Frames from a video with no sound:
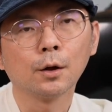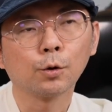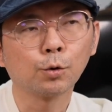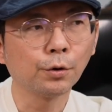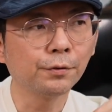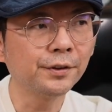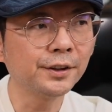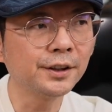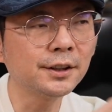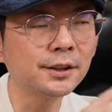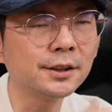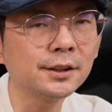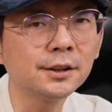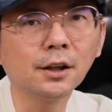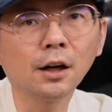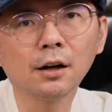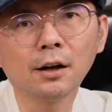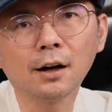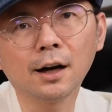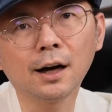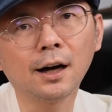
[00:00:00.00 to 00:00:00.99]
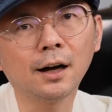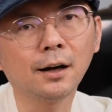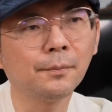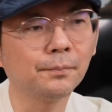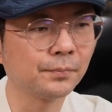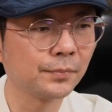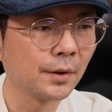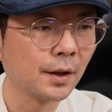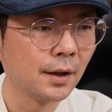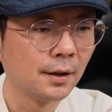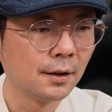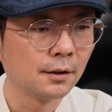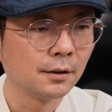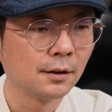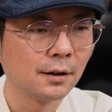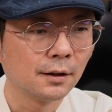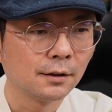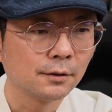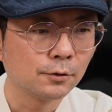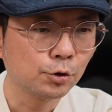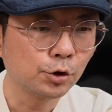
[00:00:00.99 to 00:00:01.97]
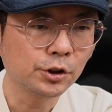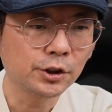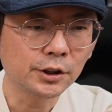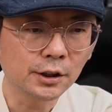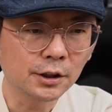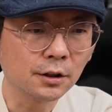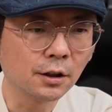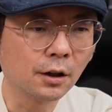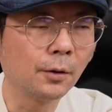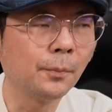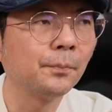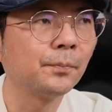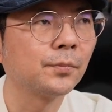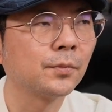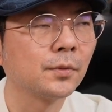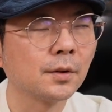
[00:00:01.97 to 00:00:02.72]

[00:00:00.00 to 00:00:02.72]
郭分析师哦，他最近哦，